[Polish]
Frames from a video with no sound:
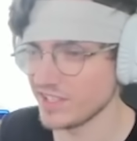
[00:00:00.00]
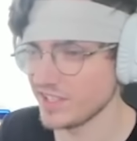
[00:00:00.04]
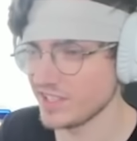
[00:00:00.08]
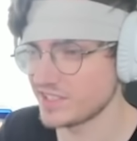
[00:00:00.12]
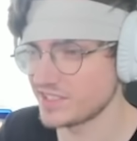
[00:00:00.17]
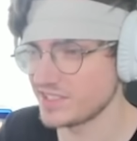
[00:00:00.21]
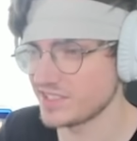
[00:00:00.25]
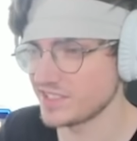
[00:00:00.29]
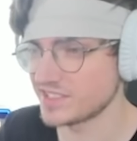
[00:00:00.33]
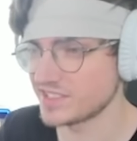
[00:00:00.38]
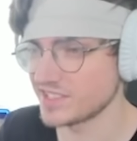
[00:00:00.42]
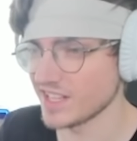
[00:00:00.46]

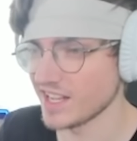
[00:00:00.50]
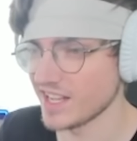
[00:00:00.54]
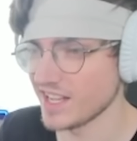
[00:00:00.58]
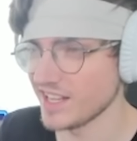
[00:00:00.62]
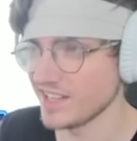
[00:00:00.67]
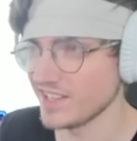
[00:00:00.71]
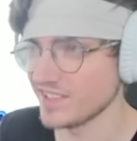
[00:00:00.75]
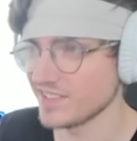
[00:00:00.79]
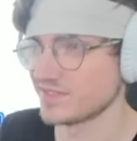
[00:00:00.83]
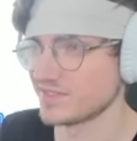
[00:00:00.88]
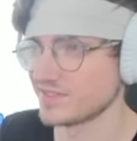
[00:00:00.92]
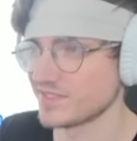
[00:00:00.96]

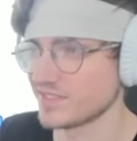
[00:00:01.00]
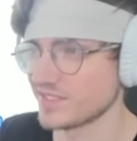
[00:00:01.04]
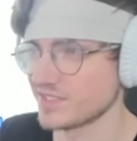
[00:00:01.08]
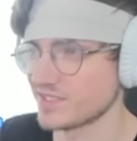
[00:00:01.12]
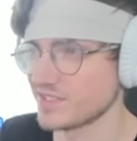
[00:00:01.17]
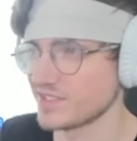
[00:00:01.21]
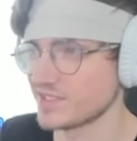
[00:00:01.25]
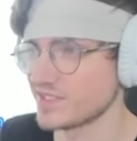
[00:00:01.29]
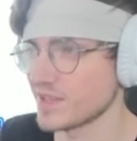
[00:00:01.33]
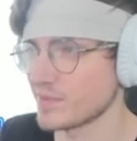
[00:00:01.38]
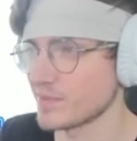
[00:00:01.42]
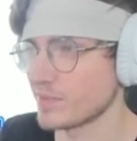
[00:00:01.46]
XXL. No co
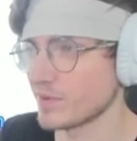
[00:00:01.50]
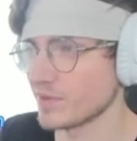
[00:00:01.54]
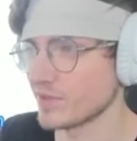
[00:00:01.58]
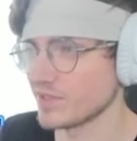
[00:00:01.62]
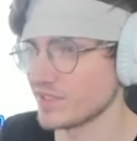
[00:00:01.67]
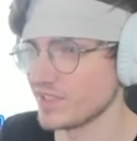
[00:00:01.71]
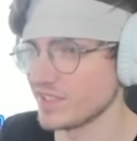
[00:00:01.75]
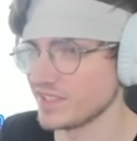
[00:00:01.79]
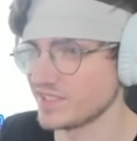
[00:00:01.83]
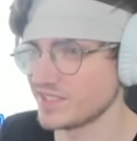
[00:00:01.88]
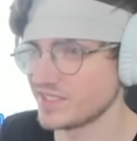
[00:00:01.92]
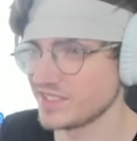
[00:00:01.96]
to jest
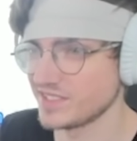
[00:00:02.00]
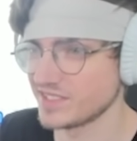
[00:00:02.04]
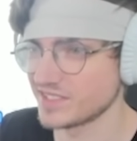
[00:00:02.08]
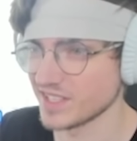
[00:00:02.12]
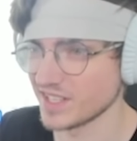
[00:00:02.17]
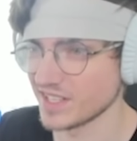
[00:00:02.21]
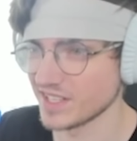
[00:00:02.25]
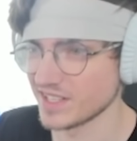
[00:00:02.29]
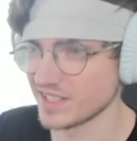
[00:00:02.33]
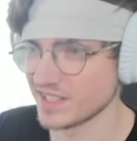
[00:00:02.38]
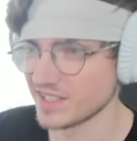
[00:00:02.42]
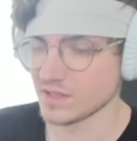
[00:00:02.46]
napalony
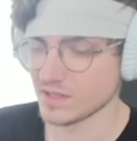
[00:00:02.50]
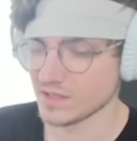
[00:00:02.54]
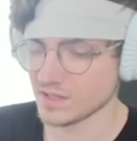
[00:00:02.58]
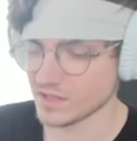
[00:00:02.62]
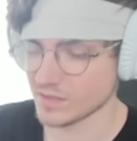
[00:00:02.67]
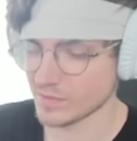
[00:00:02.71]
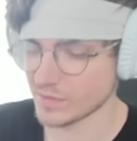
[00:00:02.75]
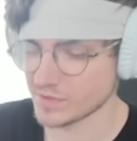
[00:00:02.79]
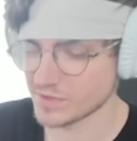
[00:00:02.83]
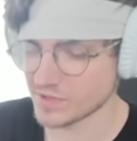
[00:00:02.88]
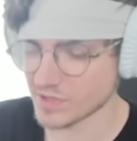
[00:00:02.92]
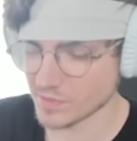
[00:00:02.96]
XXL?
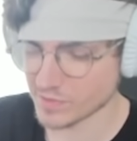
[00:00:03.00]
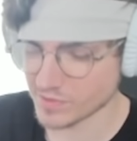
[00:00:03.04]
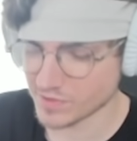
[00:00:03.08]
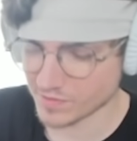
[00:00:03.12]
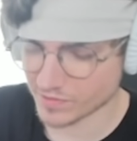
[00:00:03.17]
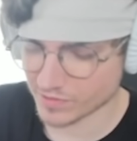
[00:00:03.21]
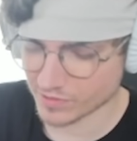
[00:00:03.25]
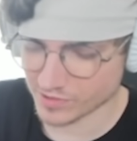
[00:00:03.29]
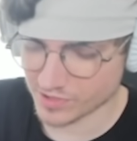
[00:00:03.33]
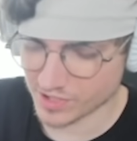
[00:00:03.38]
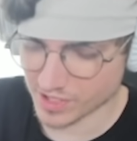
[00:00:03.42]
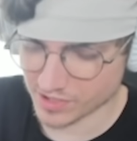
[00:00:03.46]
Zabezpieczenie
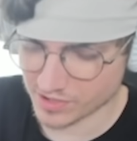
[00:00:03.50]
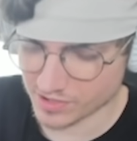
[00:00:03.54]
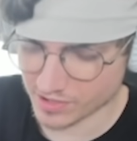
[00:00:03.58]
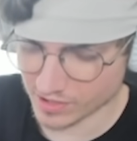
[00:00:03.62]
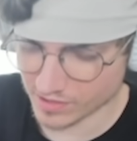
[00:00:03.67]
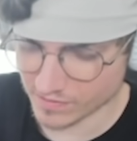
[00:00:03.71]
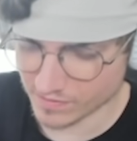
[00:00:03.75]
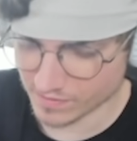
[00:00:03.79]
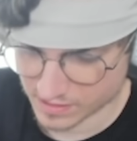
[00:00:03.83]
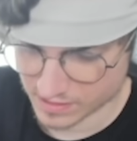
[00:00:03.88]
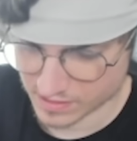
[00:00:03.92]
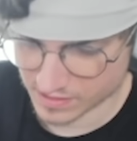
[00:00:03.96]
przeciwko
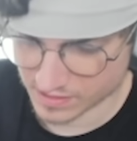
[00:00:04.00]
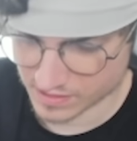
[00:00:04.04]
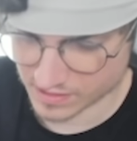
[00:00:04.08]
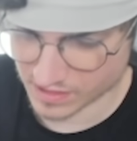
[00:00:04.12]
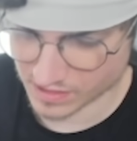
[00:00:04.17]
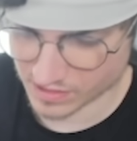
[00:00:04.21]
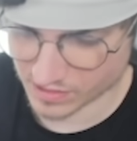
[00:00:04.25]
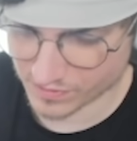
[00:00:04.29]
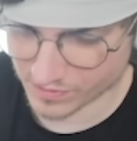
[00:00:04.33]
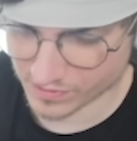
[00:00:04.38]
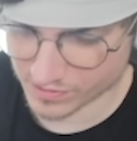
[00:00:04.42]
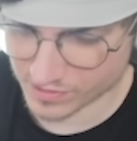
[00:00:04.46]
dzieciom.
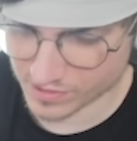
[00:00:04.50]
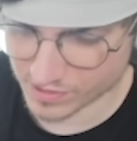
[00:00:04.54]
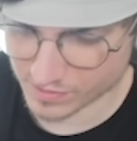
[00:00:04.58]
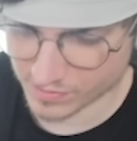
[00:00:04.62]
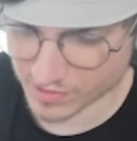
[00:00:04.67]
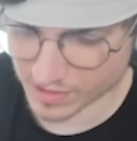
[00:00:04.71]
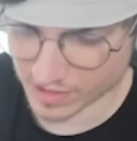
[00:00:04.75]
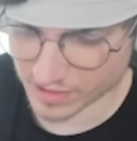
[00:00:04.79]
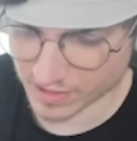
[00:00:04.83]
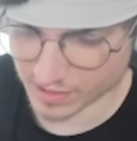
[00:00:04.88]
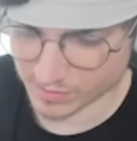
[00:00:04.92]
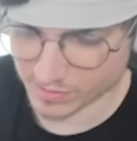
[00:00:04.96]

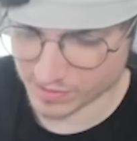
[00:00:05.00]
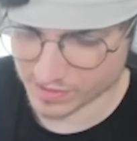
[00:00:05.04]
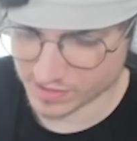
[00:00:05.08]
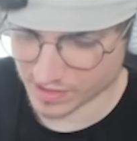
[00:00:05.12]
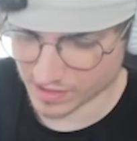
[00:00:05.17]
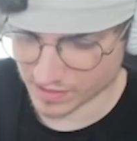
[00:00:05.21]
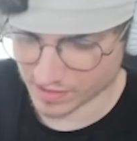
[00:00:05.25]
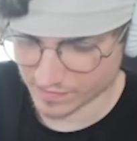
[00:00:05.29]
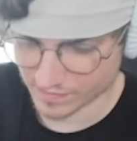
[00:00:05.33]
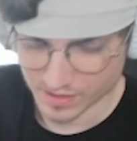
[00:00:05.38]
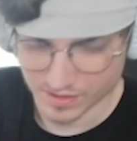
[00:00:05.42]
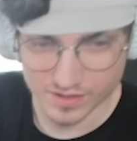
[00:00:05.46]
Otworzymy
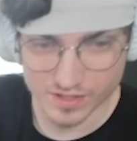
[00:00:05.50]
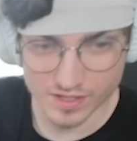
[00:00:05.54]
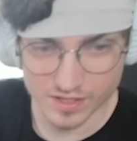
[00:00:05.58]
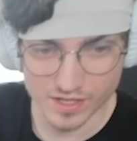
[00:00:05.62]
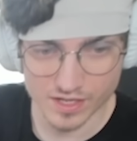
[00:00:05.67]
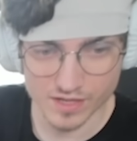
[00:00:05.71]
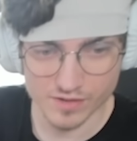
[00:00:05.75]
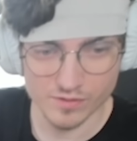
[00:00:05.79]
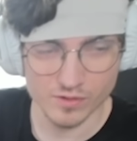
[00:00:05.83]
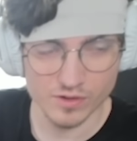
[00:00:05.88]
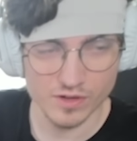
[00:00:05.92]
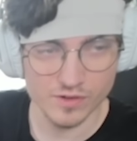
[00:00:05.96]
kanabisa.
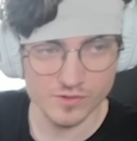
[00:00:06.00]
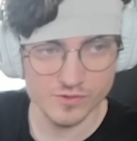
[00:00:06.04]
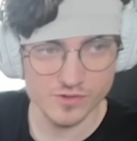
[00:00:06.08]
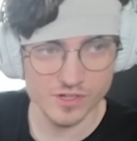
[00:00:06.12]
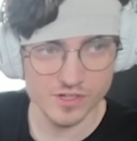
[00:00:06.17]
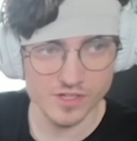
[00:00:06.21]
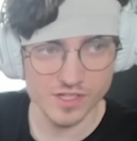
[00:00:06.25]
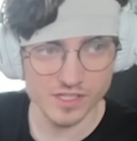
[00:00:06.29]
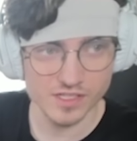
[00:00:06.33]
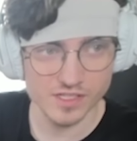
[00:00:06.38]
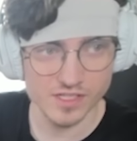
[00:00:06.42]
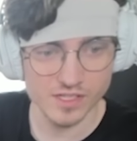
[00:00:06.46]
Ty, w ogóle
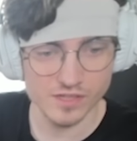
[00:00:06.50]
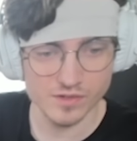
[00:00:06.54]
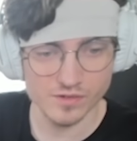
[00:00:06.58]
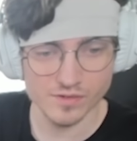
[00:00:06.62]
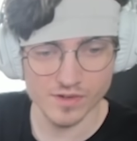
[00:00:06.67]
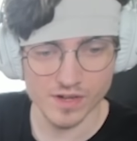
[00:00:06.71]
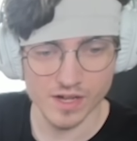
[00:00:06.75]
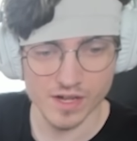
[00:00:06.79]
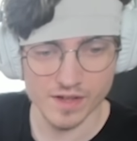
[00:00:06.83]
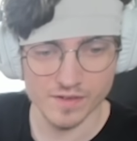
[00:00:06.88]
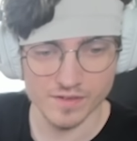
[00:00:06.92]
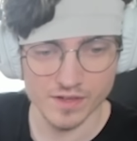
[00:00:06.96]
wczoraj tak
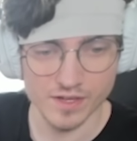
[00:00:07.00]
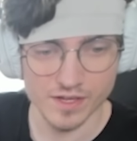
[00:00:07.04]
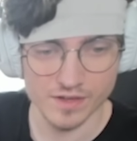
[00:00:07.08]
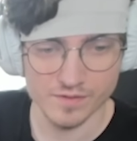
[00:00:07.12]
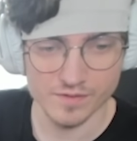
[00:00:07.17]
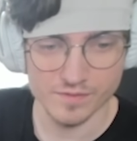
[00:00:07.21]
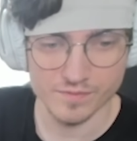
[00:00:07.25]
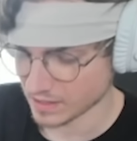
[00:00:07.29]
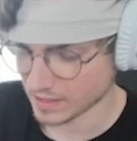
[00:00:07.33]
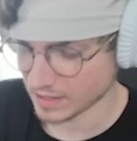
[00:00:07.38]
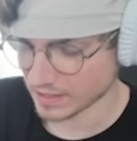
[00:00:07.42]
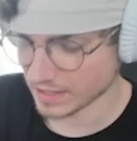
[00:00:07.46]
zdenerwowałem, nie?
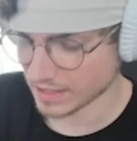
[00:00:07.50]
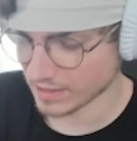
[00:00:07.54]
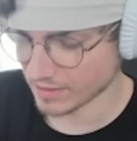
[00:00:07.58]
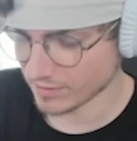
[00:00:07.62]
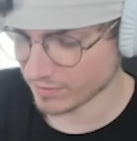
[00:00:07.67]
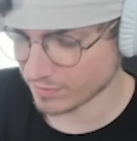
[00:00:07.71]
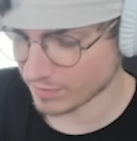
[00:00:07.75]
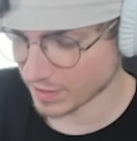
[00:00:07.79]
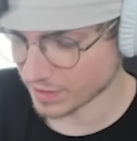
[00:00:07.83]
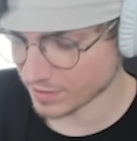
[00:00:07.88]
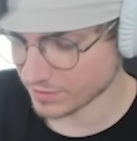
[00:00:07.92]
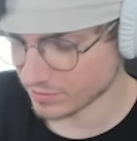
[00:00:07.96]

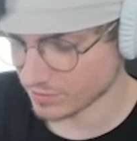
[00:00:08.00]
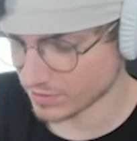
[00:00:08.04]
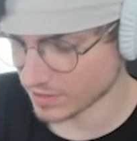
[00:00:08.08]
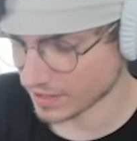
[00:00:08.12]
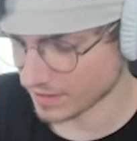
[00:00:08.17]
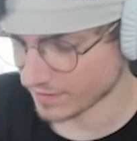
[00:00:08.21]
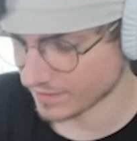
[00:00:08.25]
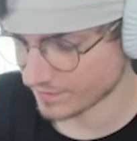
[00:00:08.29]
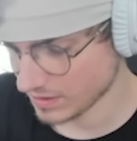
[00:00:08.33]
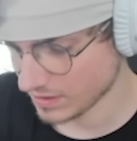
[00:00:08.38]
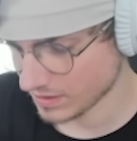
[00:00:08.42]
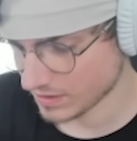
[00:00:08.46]
Grałem w
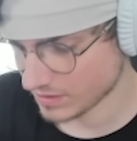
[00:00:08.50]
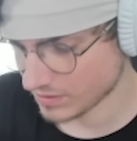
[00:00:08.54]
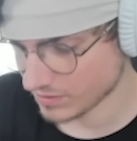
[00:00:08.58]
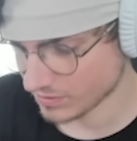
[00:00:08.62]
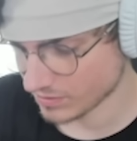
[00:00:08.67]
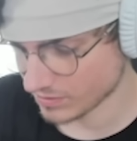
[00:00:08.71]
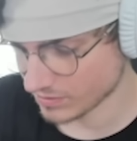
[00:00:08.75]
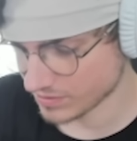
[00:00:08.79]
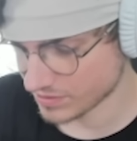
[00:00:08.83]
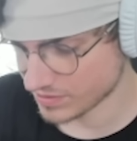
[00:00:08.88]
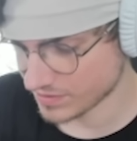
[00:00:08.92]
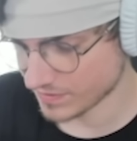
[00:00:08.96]
Baldura. I
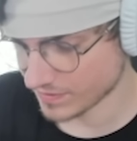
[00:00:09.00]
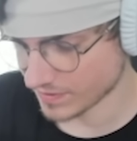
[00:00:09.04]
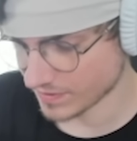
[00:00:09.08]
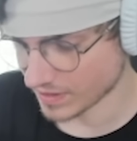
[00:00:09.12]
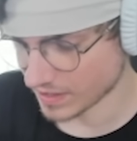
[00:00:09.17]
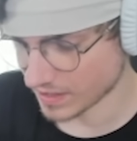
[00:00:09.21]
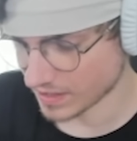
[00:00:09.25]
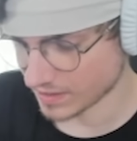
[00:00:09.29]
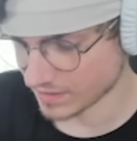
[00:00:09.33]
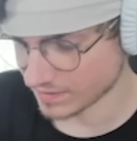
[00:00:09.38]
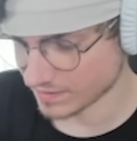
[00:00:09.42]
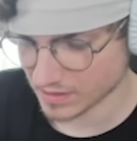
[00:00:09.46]

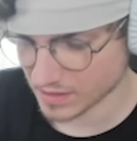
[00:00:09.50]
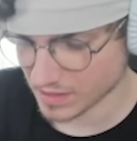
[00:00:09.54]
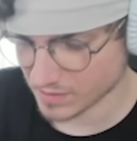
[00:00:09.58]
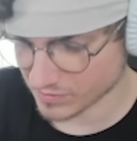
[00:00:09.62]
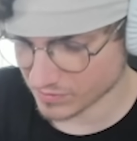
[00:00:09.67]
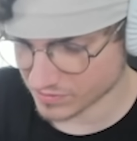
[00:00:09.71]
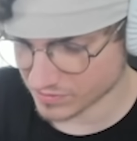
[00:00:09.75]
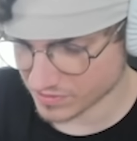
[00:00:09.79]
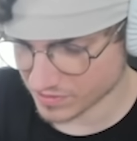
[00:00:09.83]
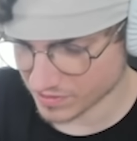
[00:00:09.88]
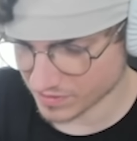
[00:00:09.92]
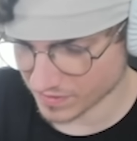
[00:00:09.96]
kuźwa,
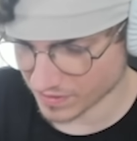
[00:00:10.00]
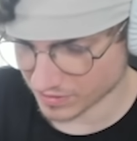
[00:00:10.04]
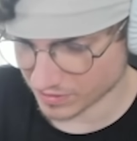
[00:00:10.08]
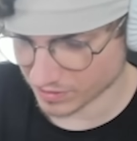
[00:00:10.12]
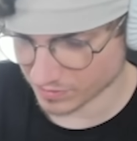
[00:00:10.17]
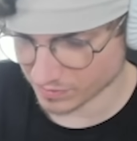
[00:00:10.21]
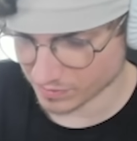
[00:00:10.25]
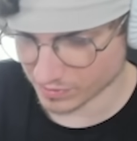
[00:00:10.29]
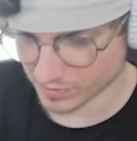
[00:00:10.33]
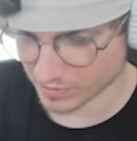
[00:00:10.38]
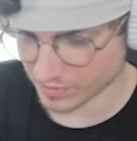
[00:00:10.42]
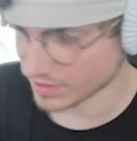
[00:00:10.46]
niemożliwe
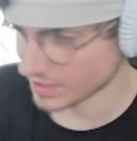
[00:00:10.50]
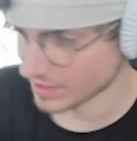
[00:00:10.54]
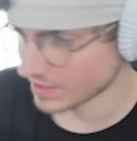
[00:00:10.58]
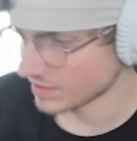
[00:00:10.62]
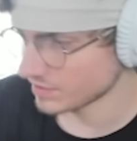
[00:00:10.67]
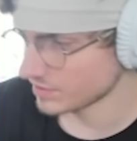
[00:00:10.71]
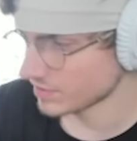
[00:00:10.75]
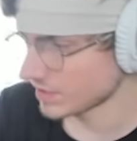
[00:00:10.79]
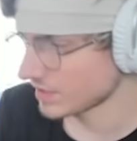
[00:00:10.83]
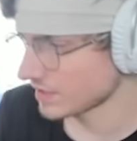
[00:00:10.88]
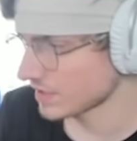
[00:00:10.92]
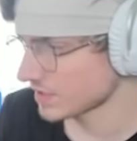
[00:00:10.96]
to było, nie?
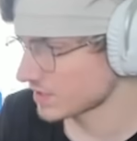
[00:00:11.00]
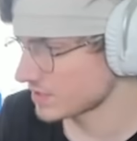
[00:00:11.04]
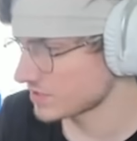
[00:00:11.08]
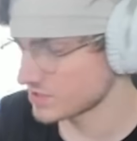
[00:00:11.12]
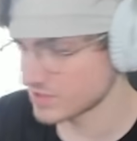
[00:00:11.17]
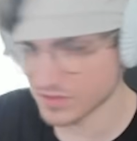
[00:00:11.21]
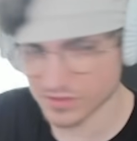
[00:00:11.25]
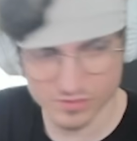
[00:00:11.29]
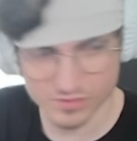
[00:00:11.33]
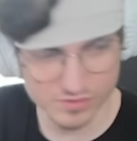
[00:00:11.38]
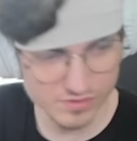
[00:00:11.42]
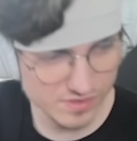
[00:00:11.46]
Dobra,
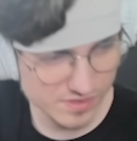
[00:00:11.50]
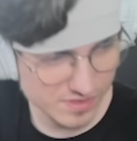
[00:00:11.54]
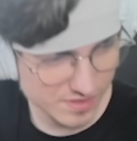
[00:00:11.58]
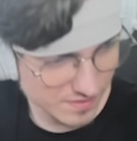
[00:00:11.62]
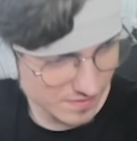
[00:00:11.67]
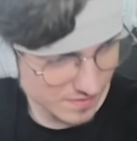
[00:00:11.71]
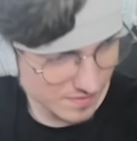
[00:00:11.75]
jakiś nus.